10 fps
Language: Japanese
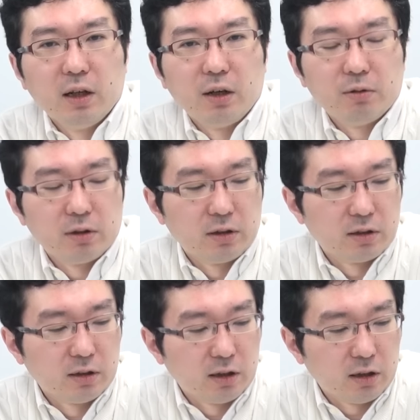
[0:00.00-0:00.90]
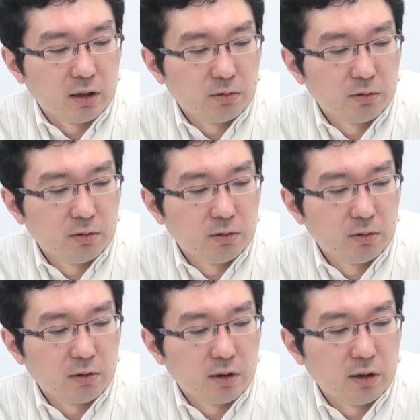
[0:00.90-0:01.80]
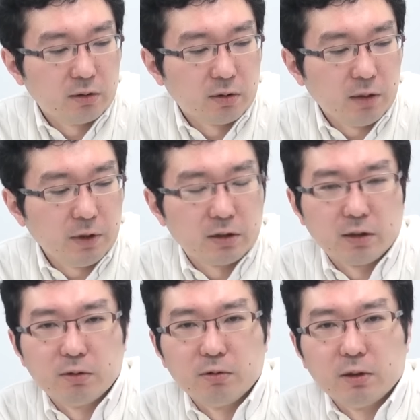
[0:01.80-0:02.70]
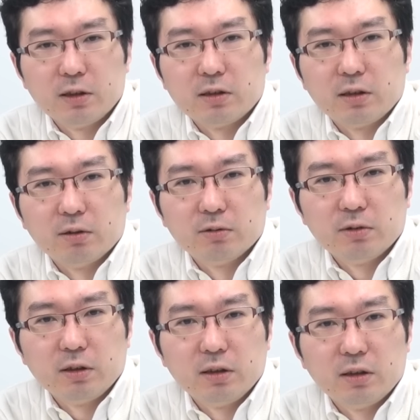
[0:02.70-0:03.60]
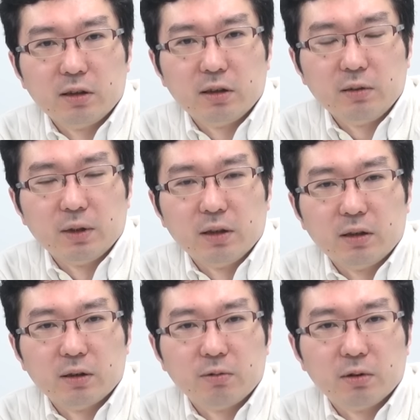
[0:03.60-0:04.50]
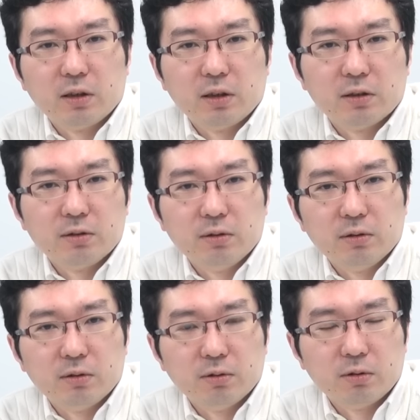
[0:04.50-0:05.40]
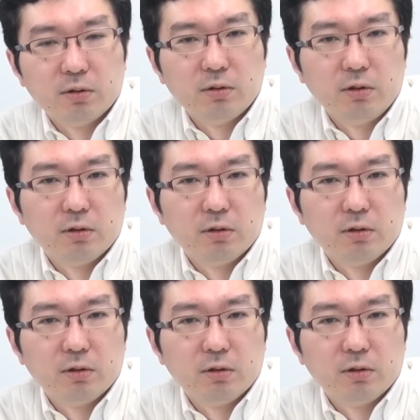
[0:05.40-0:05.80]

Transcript: アグラですねあの、えっと、神谷さんと渡さんの2人が今これに関する論考